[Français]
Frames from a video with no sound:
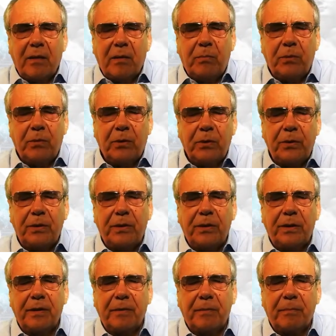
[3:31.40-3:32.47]
pour
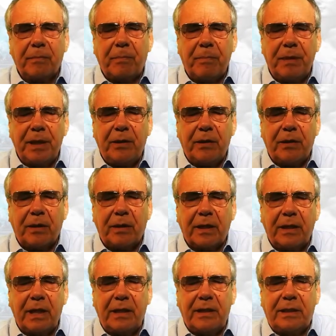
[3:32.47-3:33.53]
une meilleure
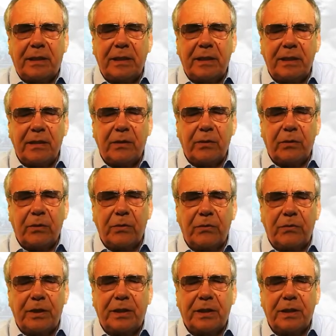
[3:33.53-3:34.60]
qualité de
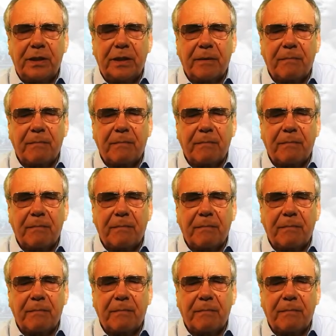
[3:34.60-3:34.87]
vie.